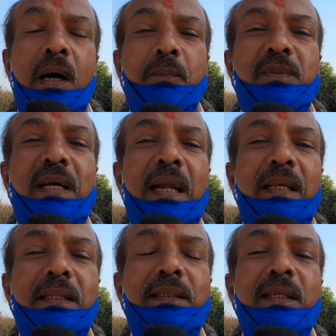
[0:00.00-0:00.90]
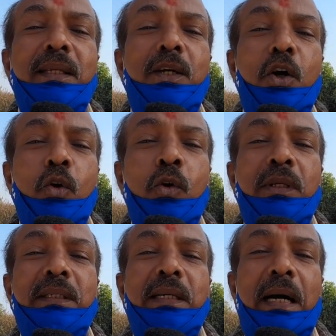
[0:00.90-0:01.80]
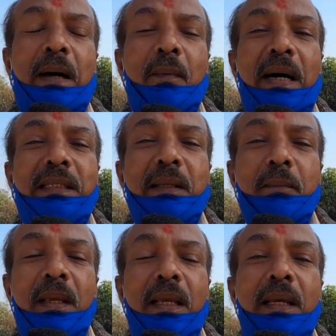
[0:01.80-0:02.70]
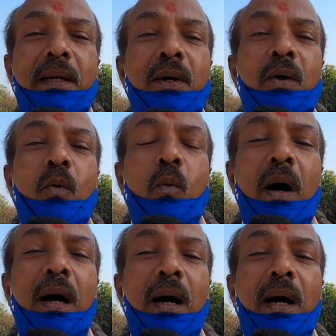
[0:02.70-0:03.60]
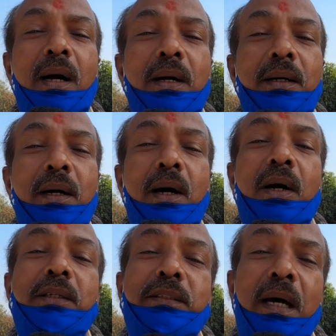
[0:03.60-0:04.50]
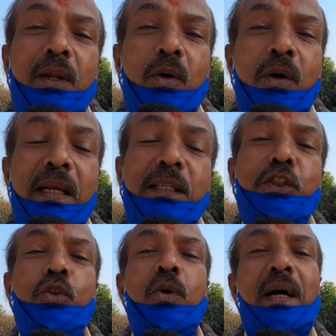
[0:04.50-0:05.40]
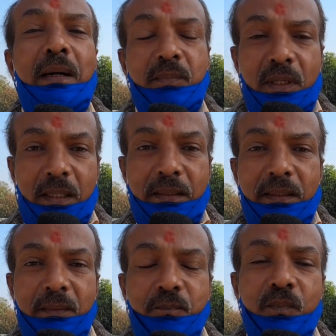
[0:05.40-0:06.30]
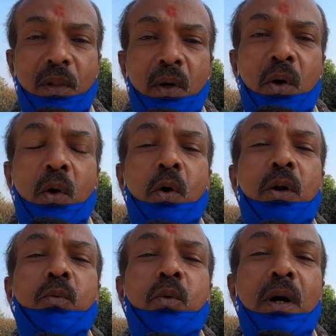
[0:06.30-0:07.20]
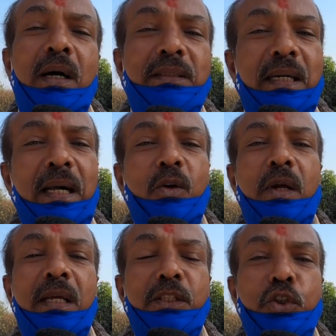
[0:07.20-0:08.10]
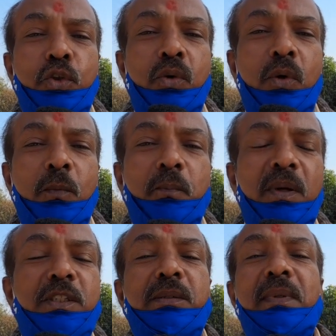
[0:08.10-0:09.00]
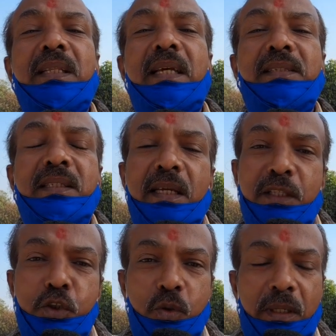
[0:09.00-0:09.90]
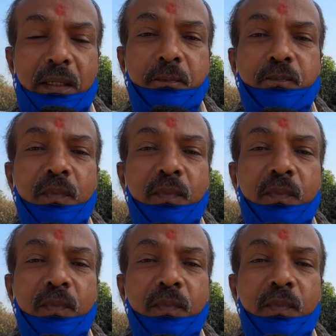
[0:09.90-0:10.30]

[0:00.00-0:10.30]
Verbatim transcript: अब साढ़े तीन करोड़ की आबादी में वहाँ हजारों एनजीओ काम कर रही है और वो हजारों एन पश्चिमी देश के एन हैं